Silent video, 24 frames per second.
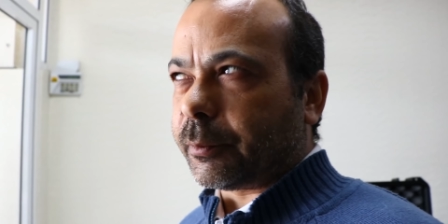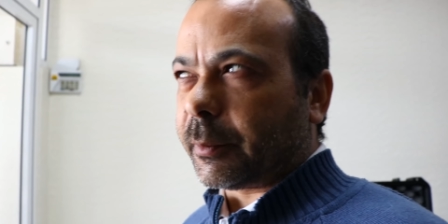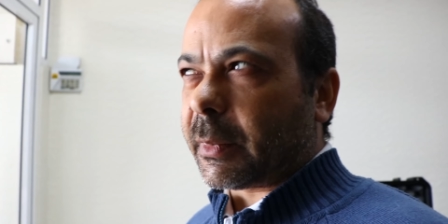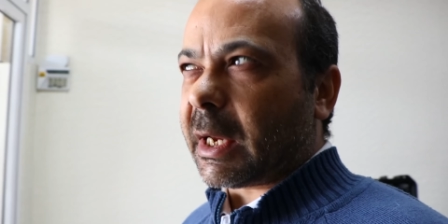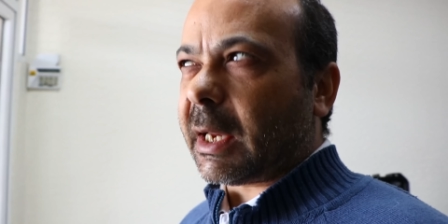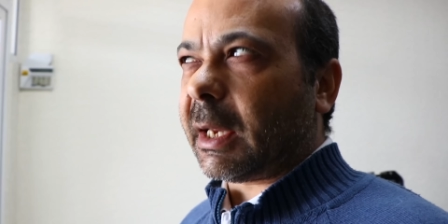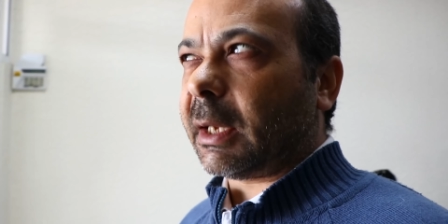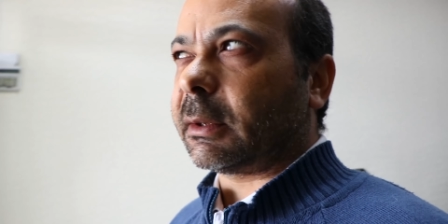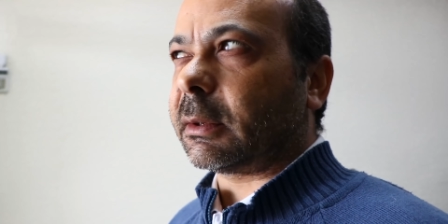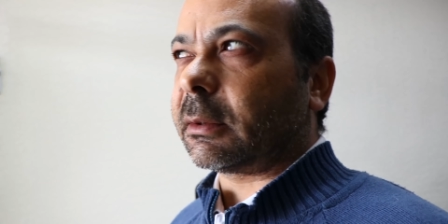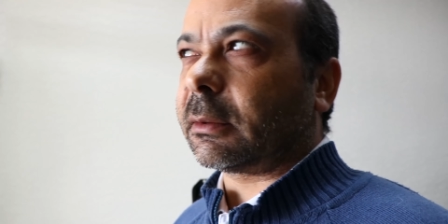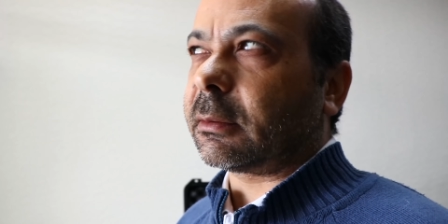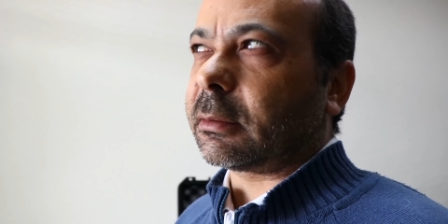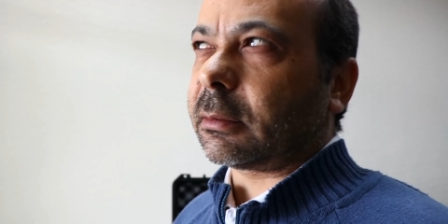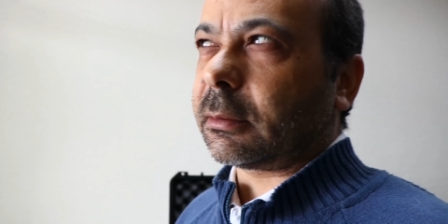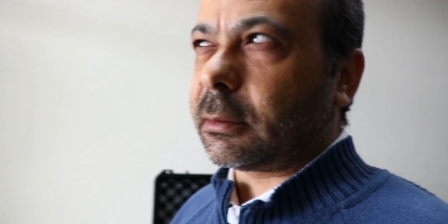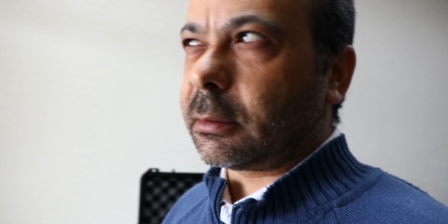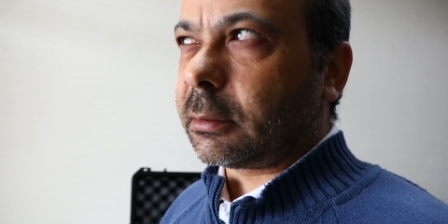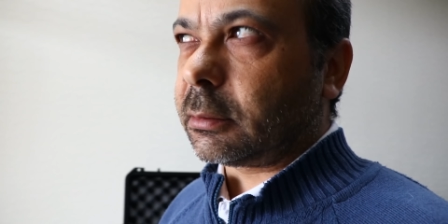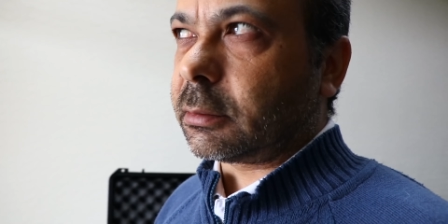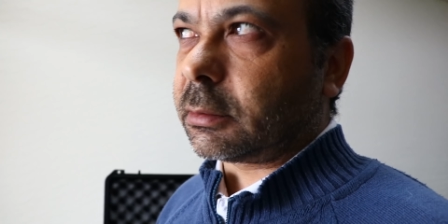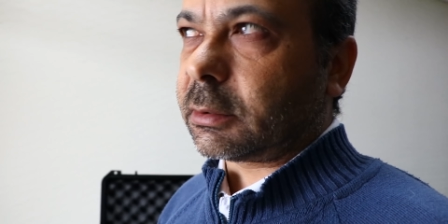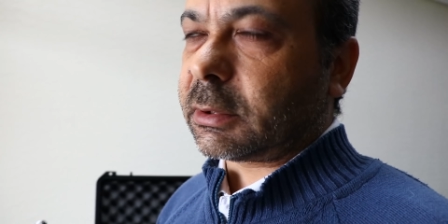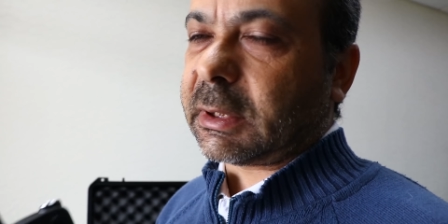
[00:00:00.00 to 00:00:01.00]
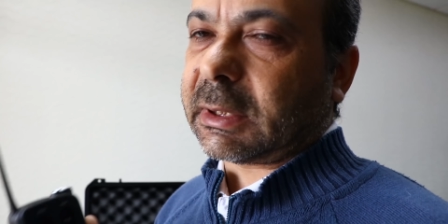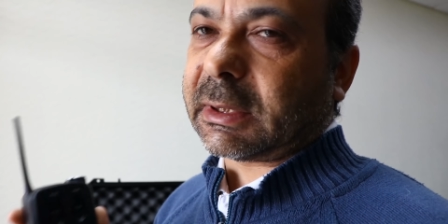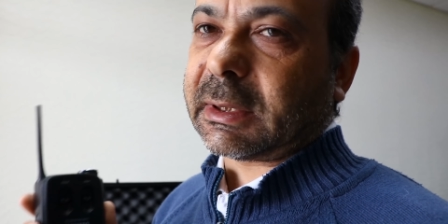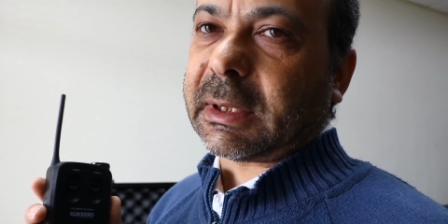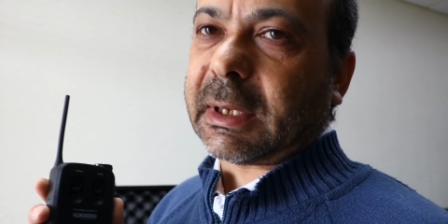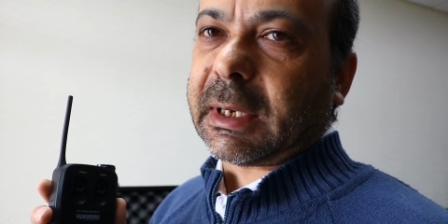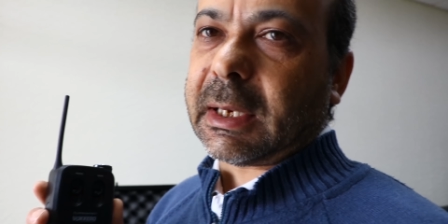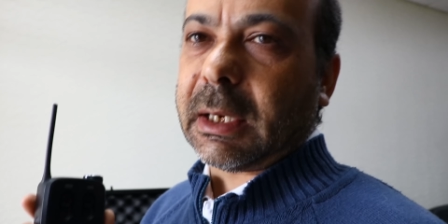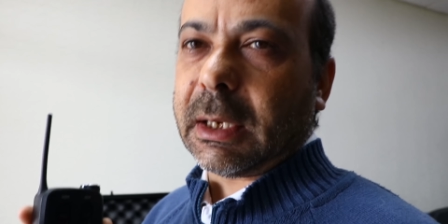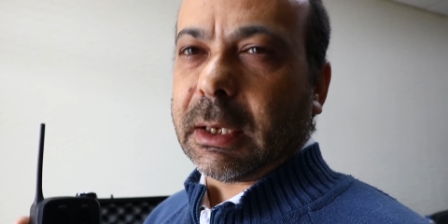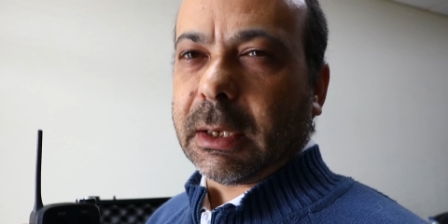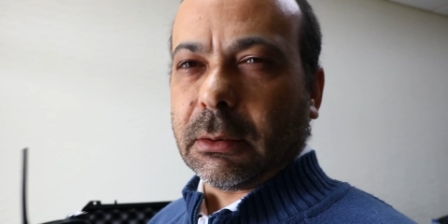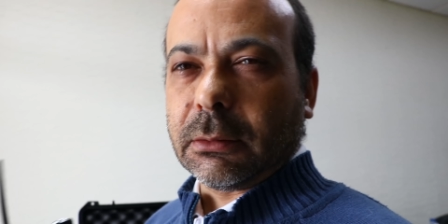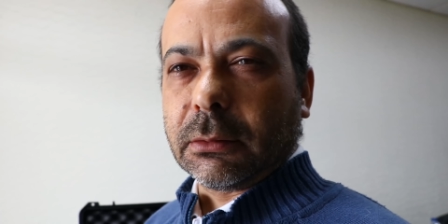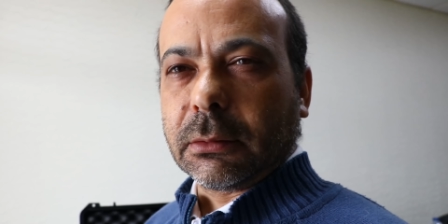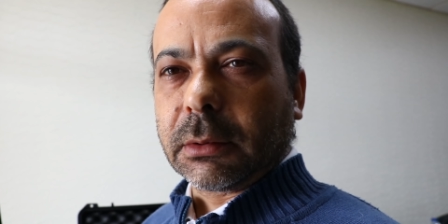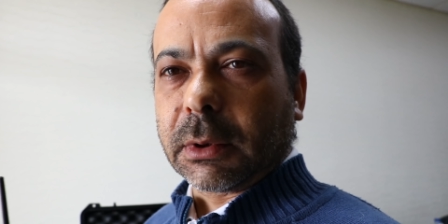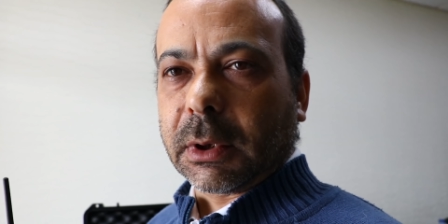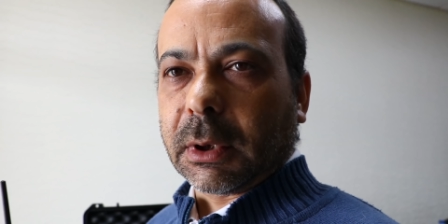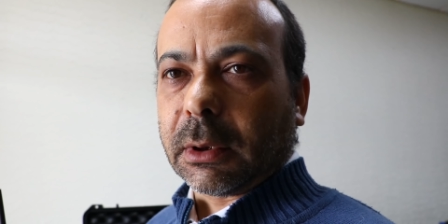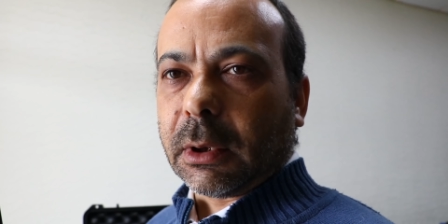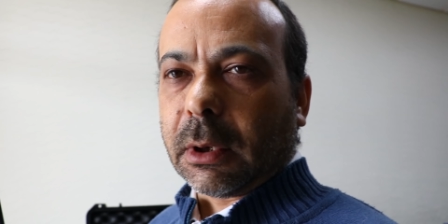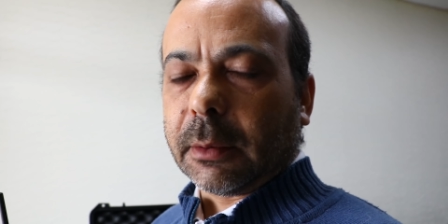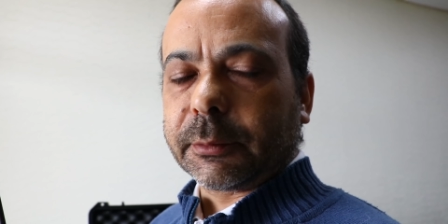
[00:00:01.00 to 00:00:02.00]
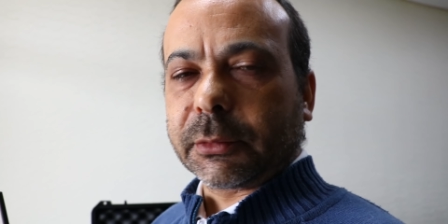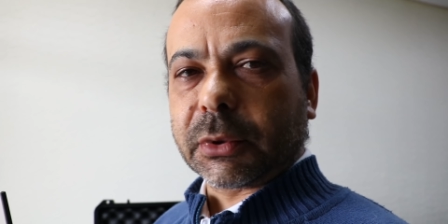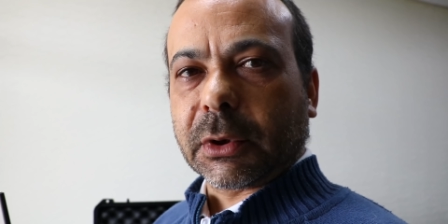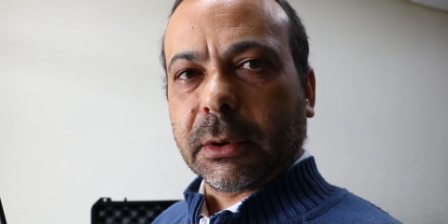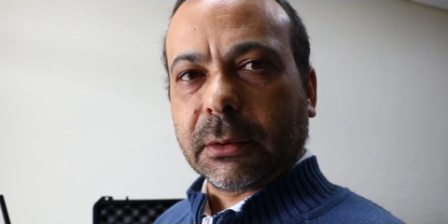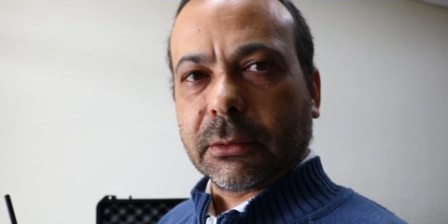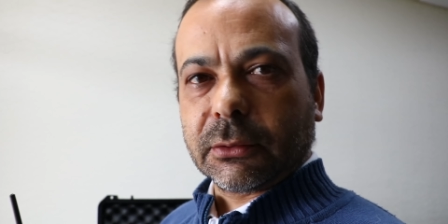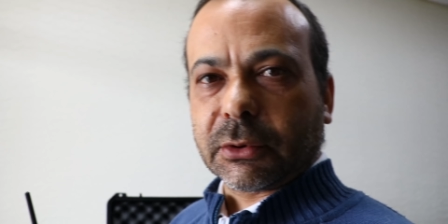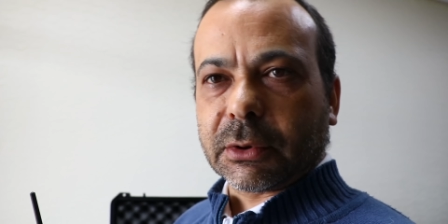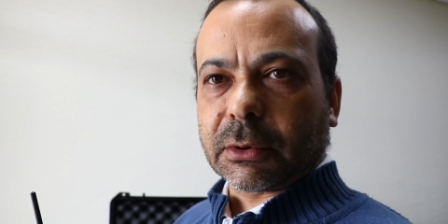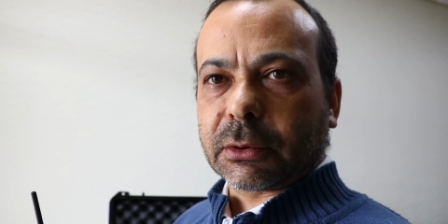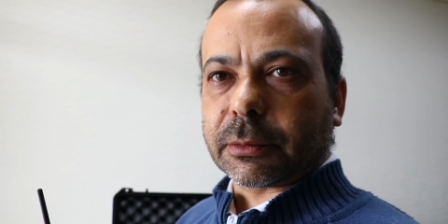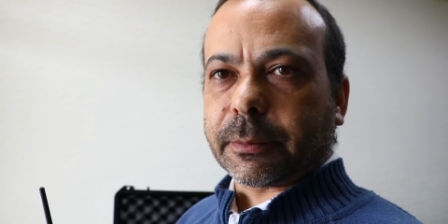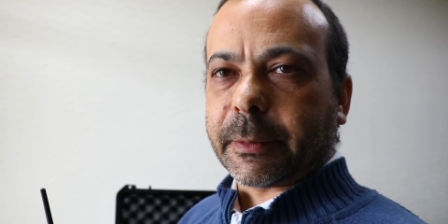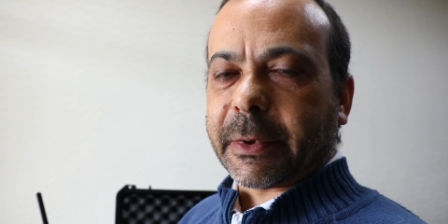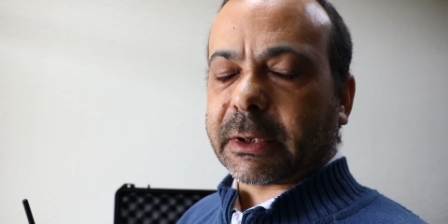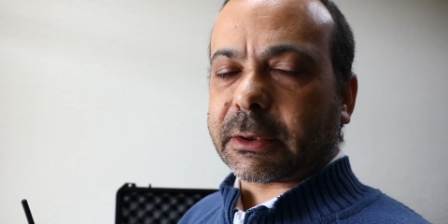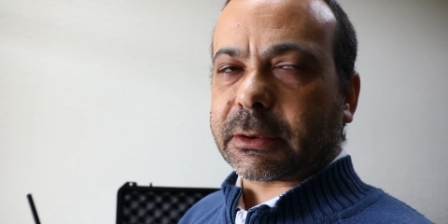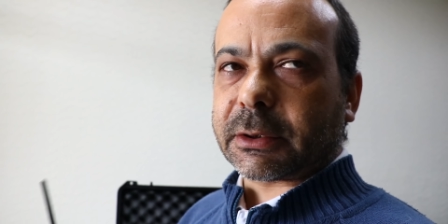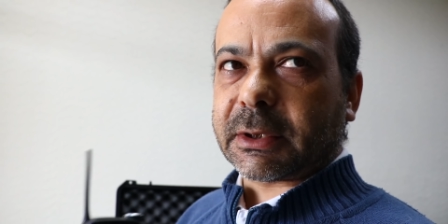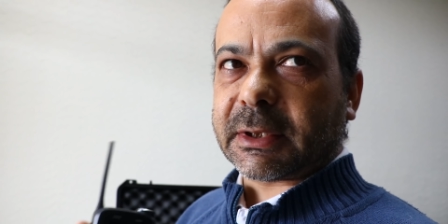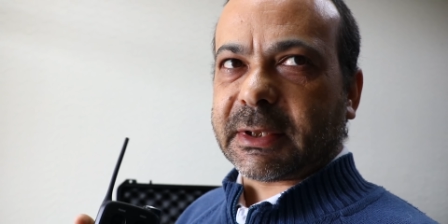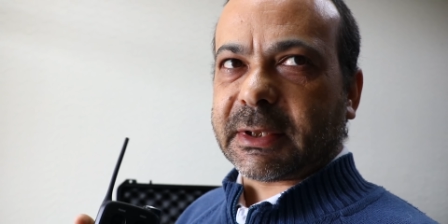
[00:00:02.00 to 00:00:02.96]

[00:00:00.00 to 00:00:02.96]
metros até 1 km e 200 metros